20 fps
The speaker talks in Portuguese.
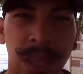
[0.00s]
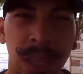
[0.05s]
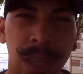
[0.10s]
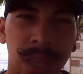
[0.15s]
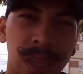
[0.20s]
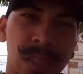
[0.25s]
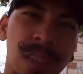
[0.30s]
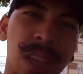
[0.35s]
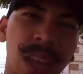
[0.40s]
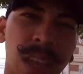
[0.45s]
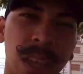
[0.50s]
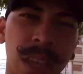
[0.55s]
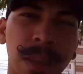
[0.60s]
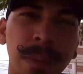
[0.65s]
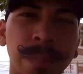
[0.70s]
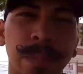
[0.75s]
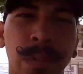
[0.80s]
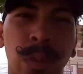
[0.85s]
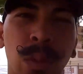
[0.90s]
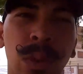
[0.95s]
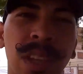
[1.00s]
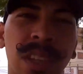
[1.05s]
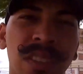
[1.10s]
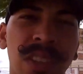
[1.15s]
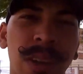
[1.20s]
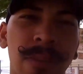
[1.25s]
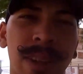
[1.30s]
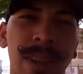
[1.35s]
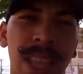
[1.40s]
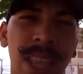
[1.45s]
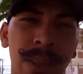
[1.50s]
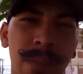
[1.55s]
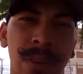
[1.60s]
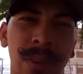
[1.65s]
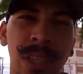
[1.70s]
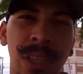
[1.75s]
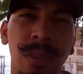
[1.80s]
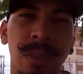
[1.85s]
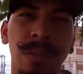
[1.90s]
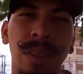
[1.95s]
Esse aí, o link dele vai estar aí,
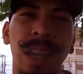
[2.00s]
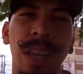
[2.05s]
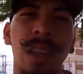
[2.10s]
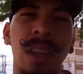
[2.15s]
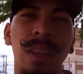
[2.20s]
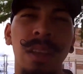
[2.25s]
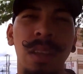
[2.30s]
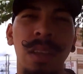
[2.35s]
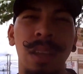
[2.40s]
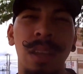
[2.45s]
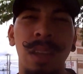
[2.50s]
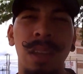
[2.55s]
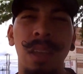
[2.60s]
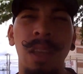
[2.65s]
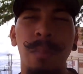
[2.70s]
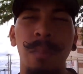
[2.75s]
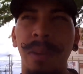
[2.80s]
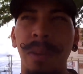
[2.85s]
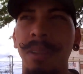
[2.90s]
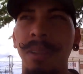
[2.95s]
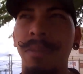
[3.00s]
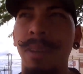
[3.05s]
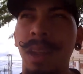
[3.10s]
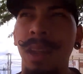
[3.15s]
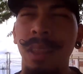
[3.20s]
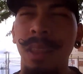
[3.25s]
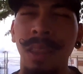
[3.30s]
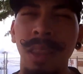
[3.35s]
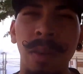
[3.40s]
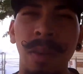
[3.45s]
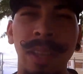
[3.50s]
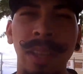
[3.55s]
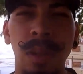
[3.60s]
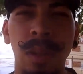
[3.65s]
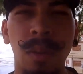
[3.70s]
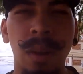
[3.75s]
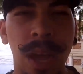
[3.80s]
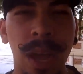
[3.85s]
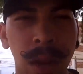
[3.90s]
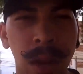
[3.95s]
vocês vão ver que ele, é, ele é um pé de vela, não é
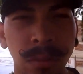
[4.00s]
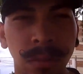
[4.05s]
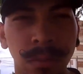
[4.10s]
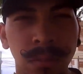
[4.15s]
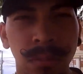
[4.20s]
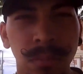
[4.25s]
tão caro.